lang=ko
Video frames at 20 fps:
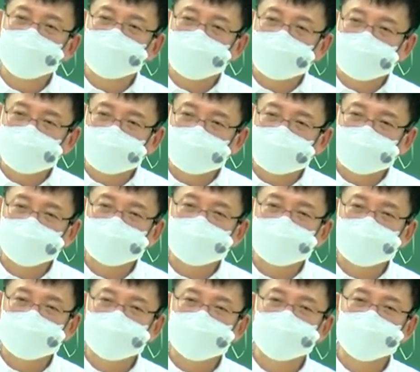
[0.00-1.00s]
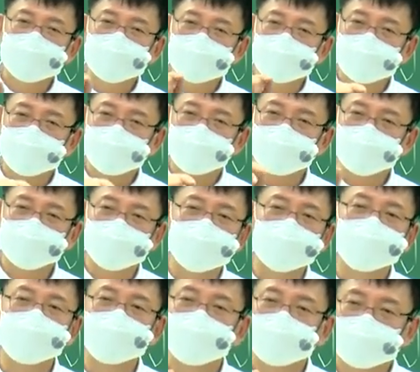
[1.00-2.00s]
지급 등기서류
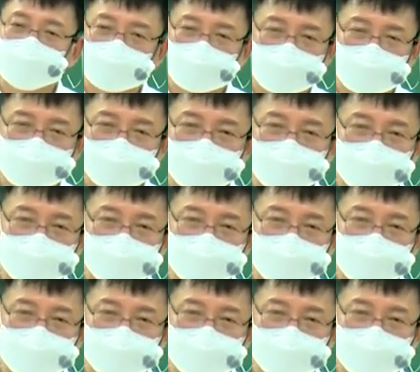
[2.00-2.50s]
바꾸는 경우.